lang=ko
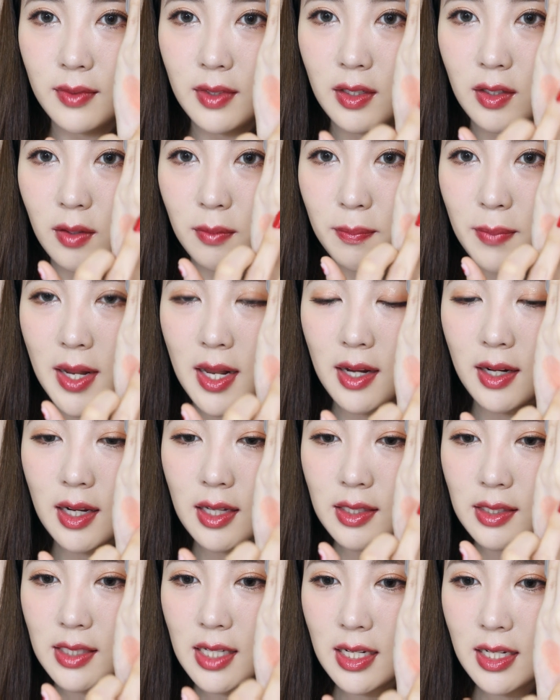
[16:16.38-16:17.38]
이런
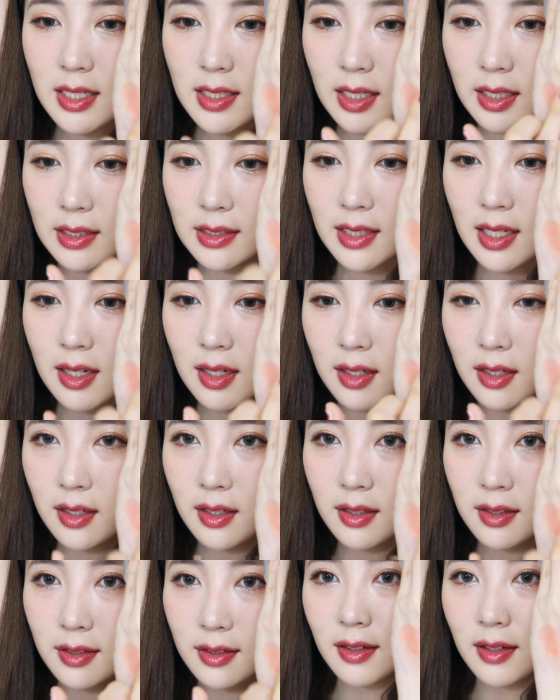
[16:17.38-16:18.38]
빨간 체리 색상
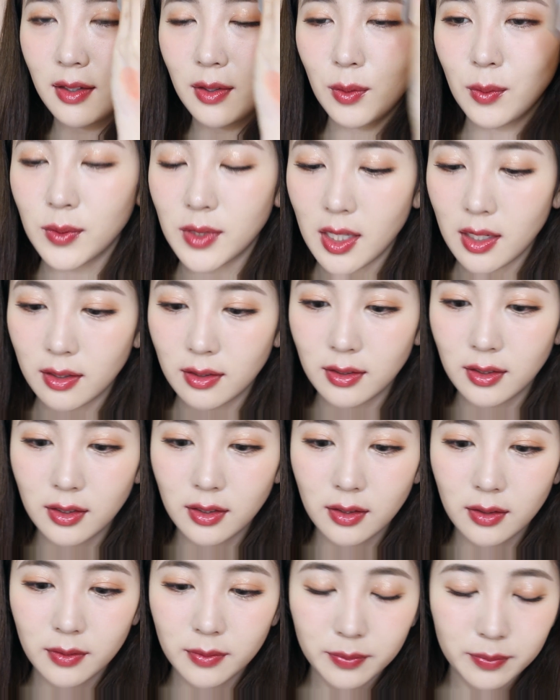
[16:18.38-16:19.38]
요
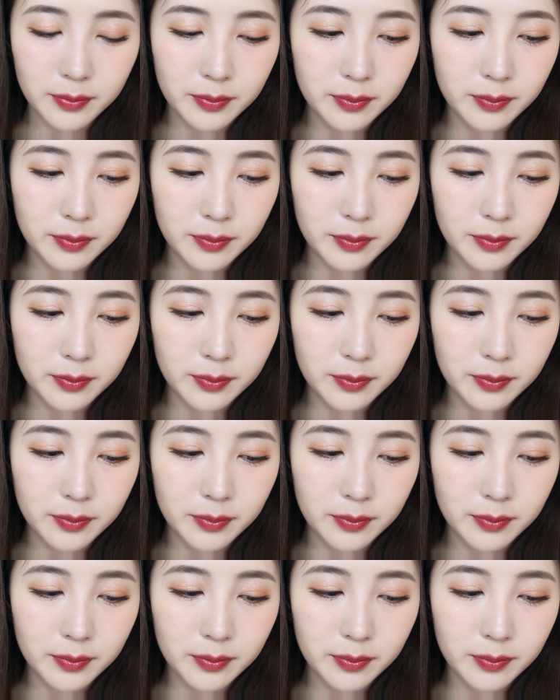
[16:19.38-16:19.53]
색을